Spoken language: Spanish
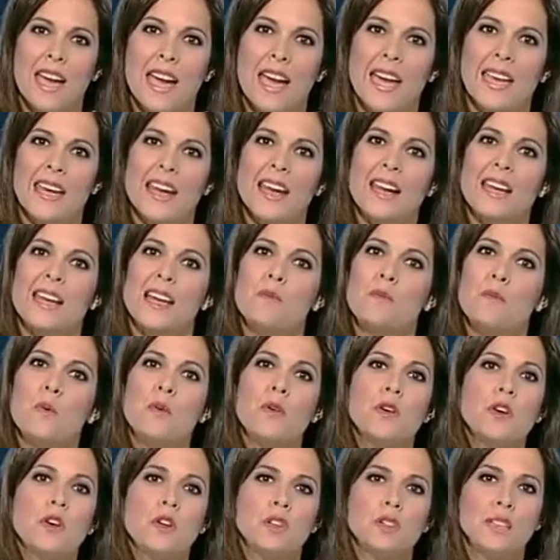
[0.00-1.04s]
en el que el
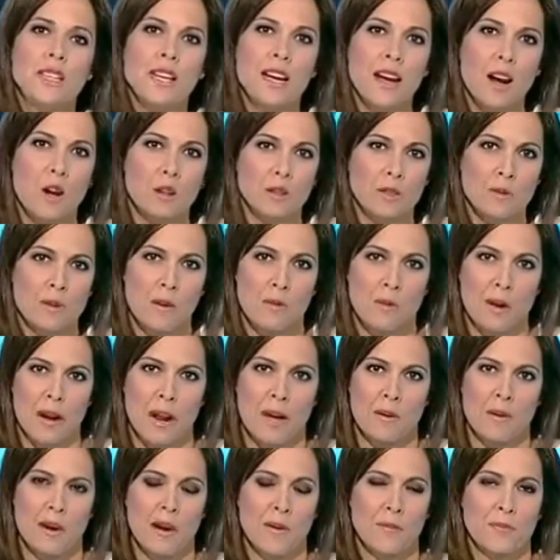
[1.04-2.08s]
público tiene la última
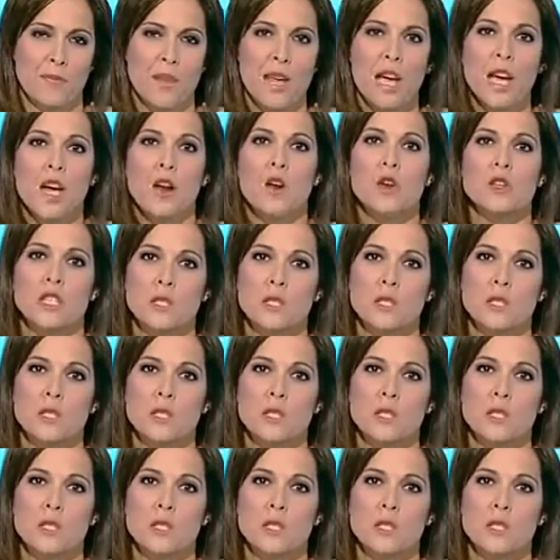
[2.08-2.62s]
palabra. Los